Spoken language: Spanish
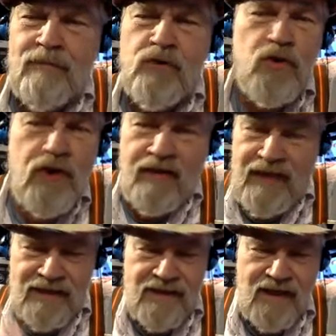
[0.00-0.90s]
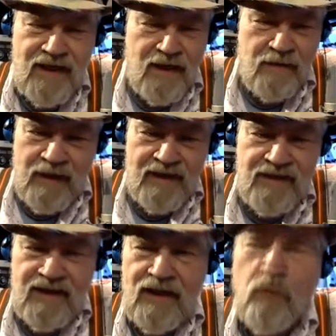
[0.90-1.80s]
Yo desde hace
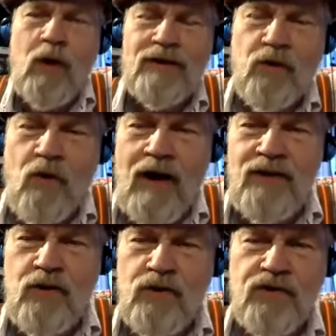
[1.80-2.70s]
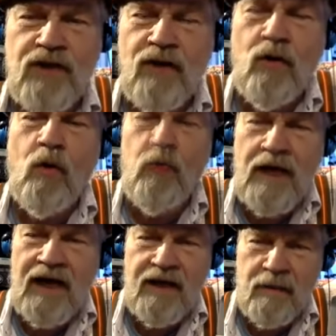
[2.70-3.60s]
24 años tengo
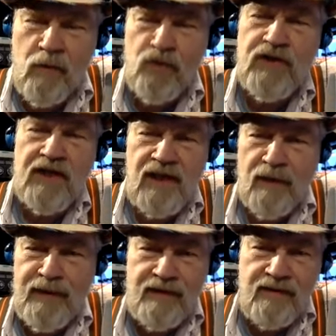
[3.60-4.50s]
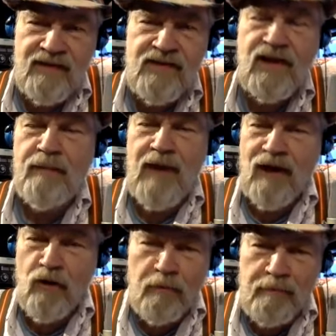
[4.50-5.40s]
una hermosa diabetes que me
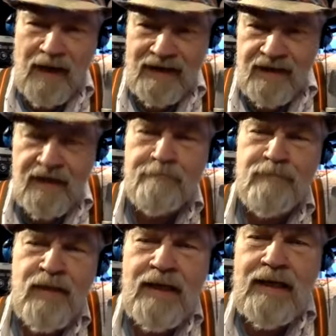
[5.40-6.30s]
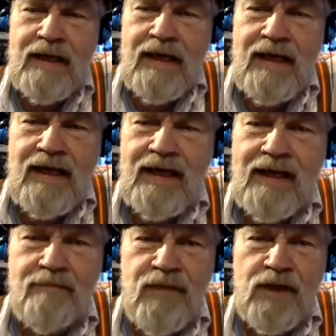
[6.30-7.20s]
acompaña.
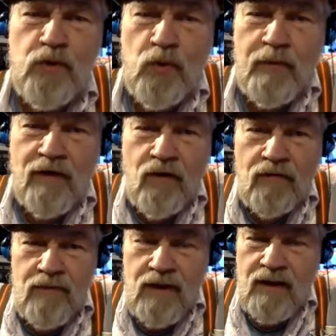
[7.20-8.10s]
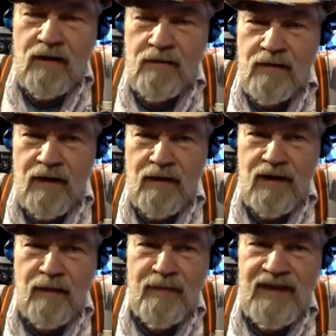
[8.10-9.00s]
Eh, eh, estuve con eh,
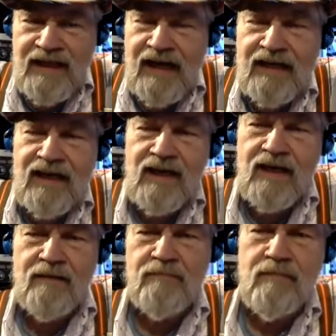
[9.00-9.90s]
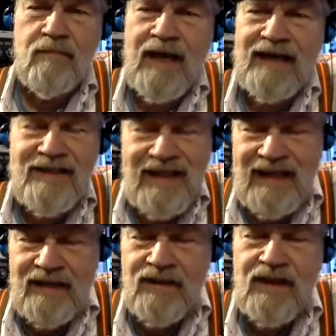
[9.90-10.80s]
la, médica que me
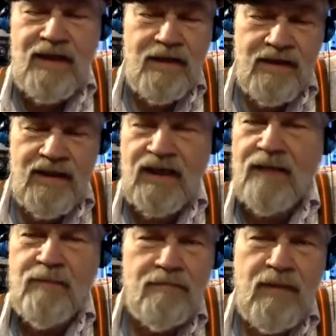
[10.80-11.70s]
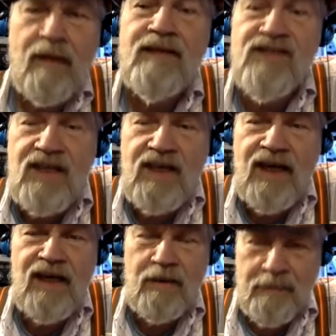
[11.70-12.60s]
atiende y que me
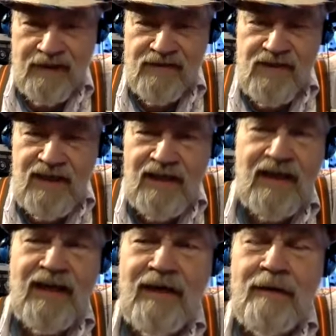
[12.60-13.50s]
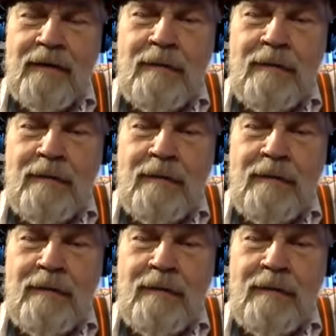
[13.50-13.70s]
sigue y persigue